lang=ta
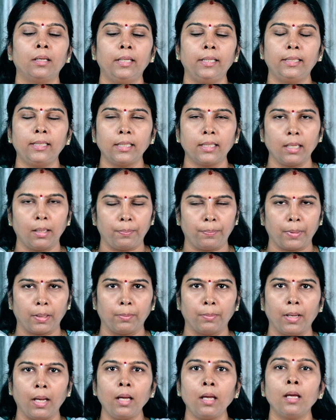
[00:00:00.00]

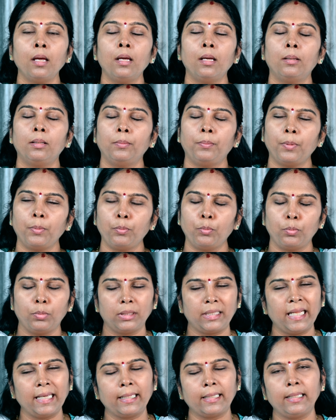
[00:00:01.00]
இதுக்கப்புறமா இப்போ
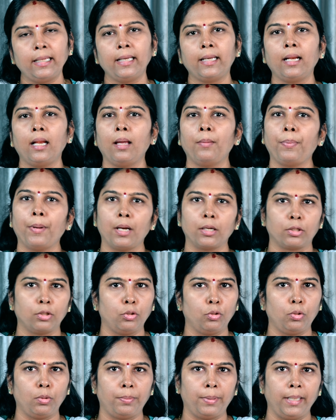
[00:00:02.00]
டெக்னிக்கலாக
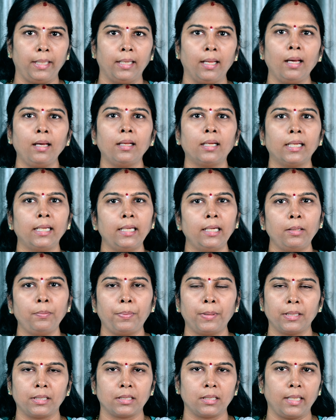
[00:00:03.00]
பார்க்கணும் அப்படின்னா ரெண்டு
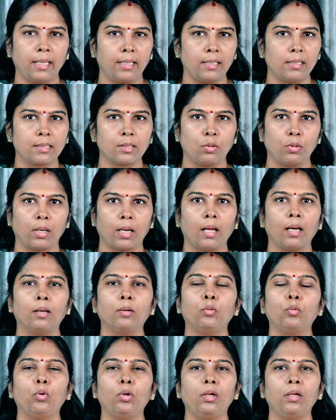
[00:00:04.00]
பிரச்சனைகள் சொல்கிறாங்க
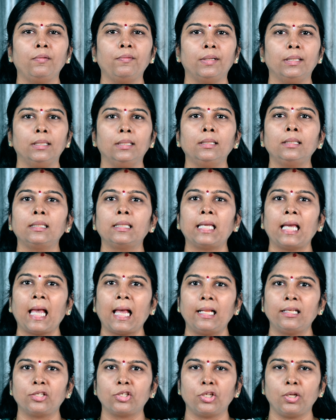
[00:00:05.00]
ஒன்று வந்து
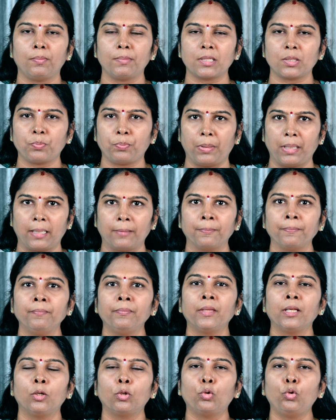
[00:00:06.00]
கால்சியம் ஸ்பர்
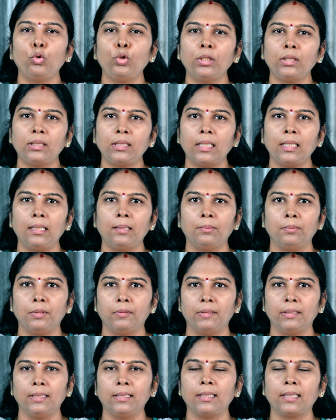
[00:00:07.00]
குருத்தெலும்பு
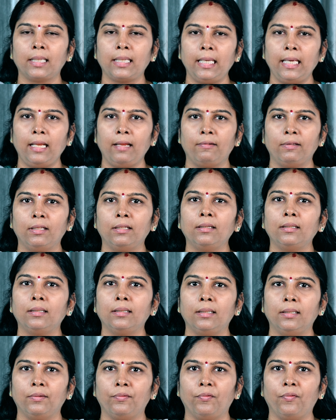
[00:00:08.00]
வந்து கீழே வந்து
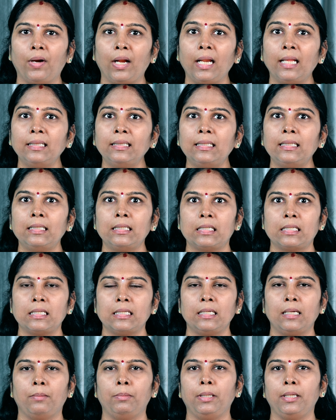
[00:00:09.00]

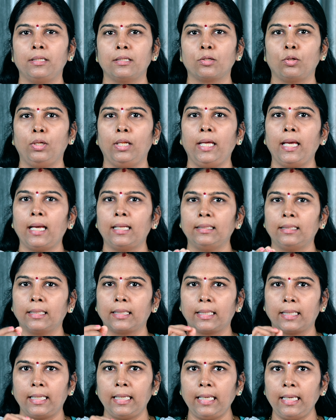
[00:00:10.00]
வளர்ந்துருச்சு அப்படின்னு சொல்லி அந்த
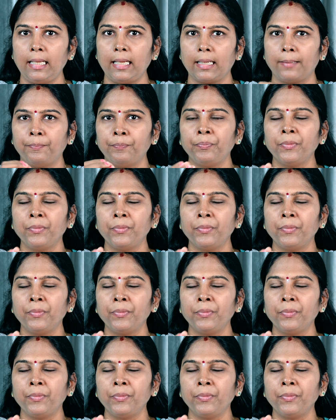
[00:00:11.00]
கீழே